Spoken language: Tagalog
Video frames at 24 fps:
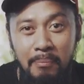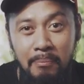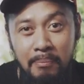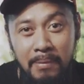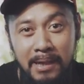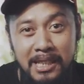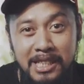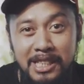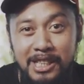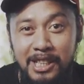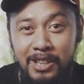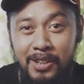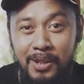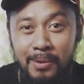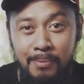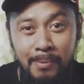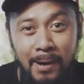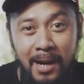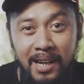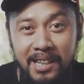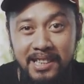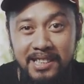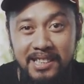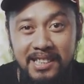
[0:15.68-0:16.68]
mystery
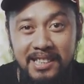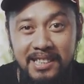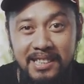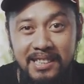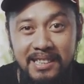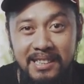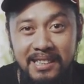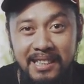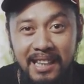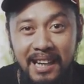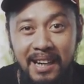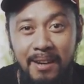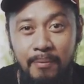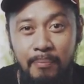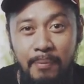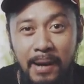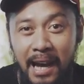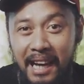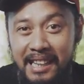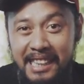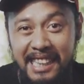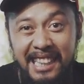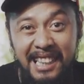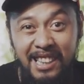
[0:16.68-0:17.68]
box ng
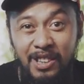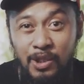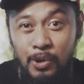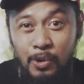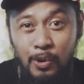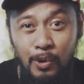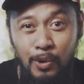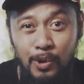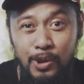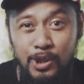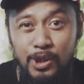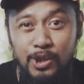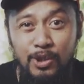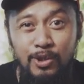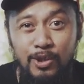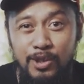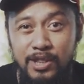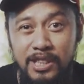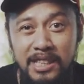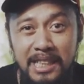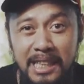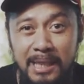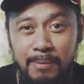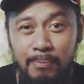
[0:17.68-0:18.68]
Practical Tools,
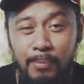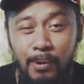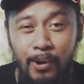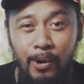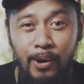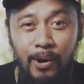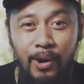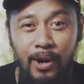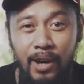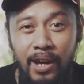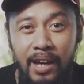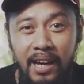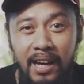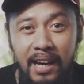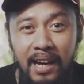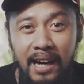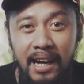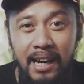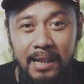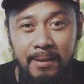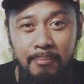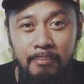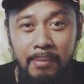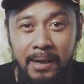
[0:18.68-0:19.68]
Tools Depot,
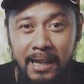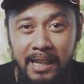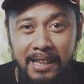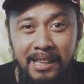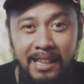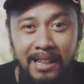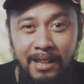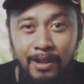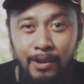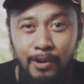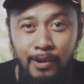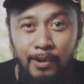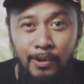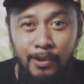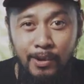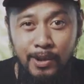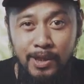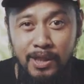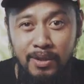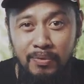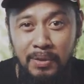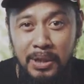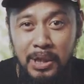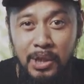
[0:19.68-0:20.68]
at Baratilio
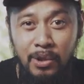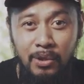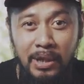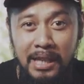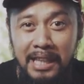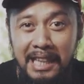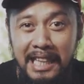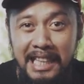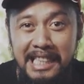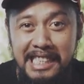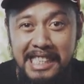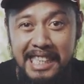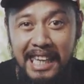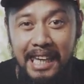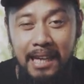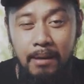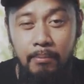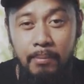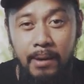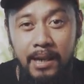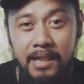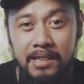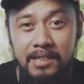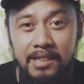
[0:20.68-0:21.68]
Tools featuring DCA
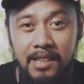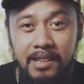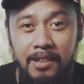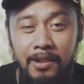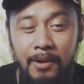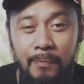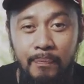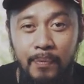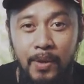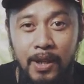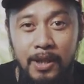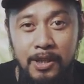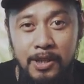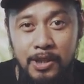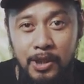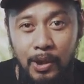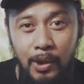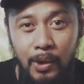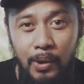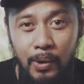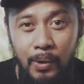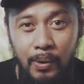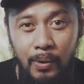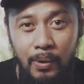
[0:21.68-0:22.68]
brands. Ano?
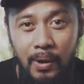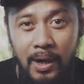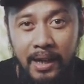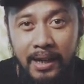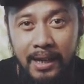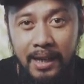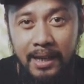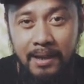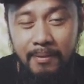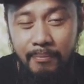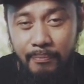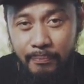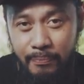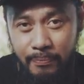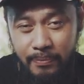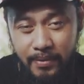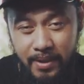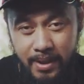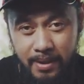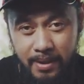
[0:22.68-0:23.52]
So, again,